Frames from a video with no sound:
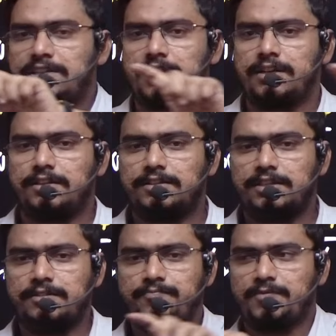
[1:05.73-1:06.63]
कर
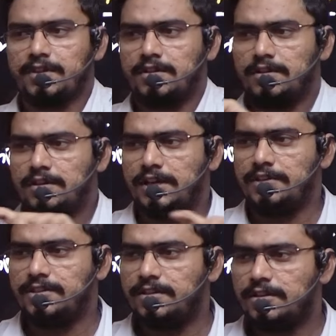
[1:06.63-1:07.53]
देता है
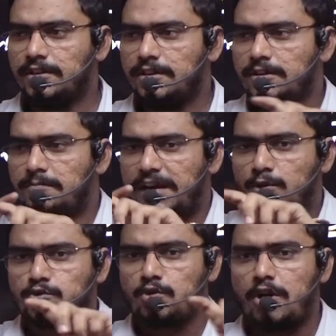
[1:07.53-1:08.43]
ऐसे माना
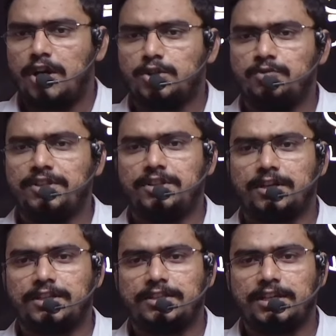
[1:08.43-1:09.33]
उसको अध्रुवित कर
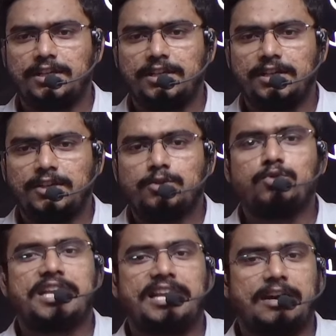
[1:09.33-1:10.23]
देता है तो
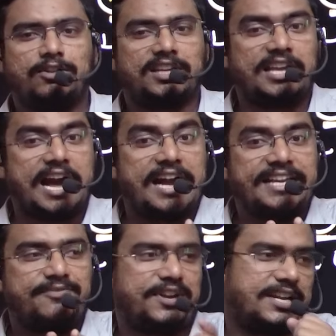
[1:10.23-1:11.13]
उससे क्या होता है कि आंख
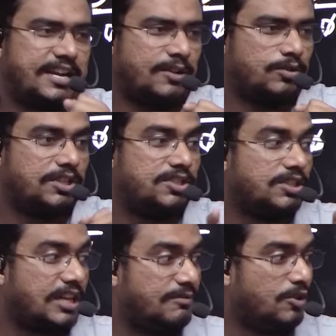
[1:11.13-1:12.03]
इफेक्टेड नहीं होते
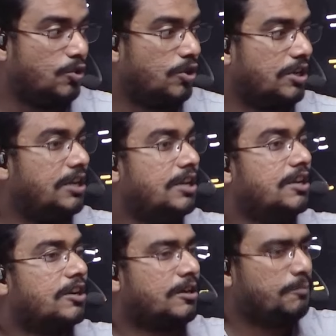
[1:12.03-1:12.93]
जितने भी लोग
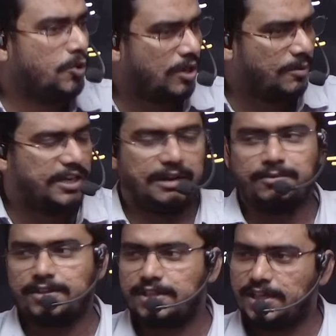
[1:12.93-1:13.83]
कंप्यूटर पर काम
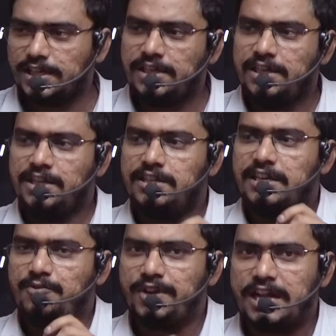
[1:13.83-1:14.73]
करते हैं या
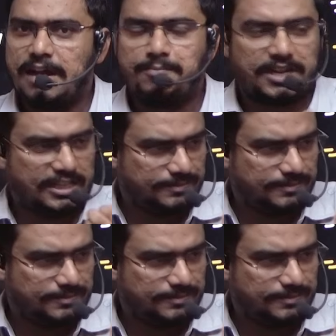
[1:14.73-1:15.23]
फिर आपका